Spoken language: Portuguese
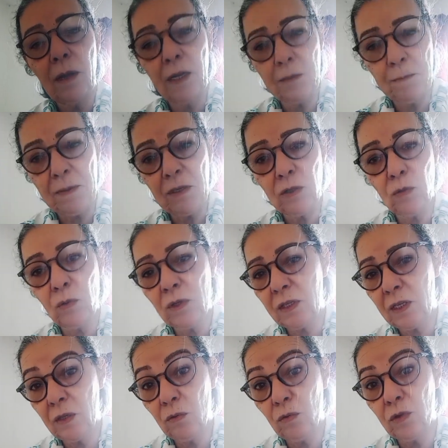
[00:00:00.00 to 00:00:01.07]
as pessoas
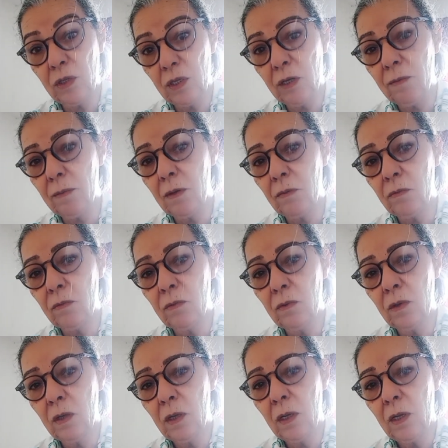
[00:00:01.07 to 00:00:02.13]
que nos amam
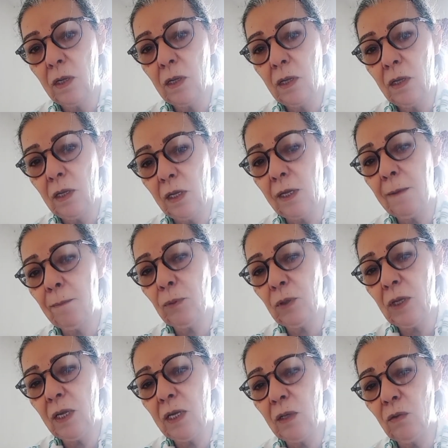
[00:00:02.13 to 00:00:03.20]
e que
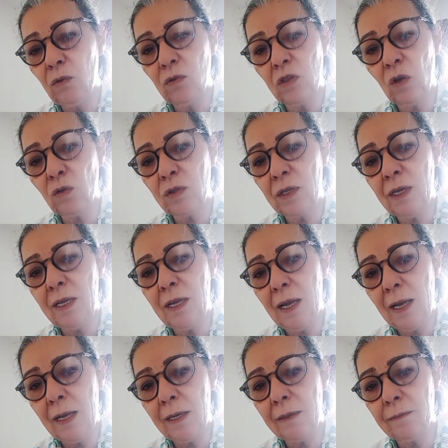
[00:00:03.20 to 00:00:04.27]
poderiam nos
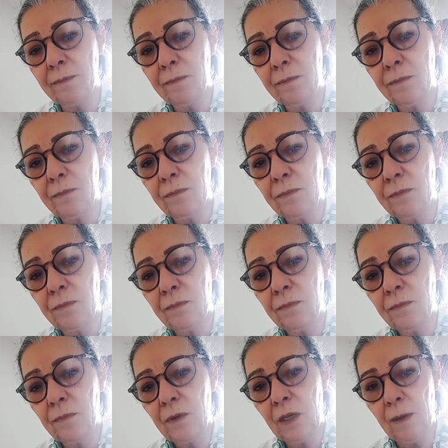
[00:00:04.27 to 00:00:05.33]
auxiliar,
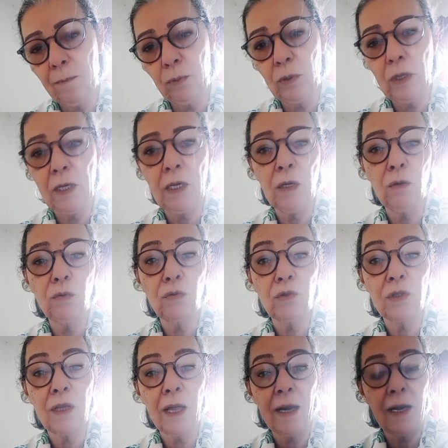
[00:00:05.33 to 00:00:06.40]
que poderiam
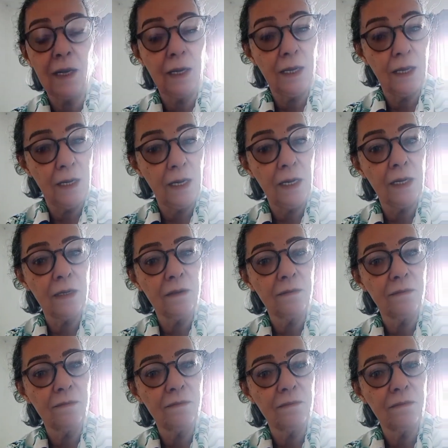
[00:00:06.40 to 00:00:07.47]
nos dar alegria,
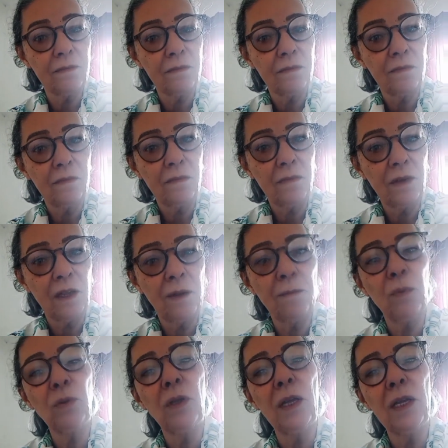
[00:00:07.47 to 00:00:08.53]
que
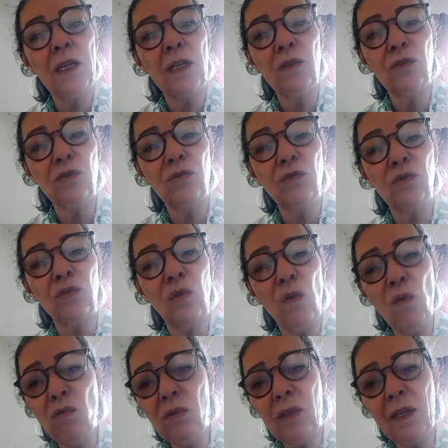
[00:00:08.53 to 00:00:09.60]
poderiam nos
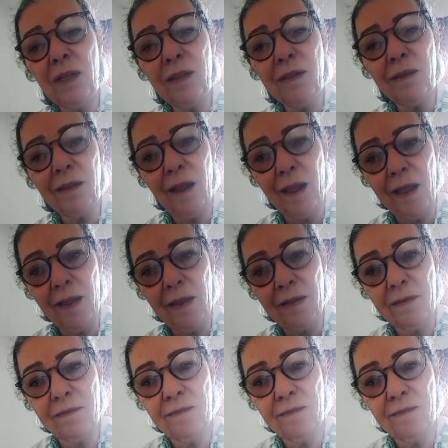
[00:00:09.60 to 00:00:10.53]
contentar.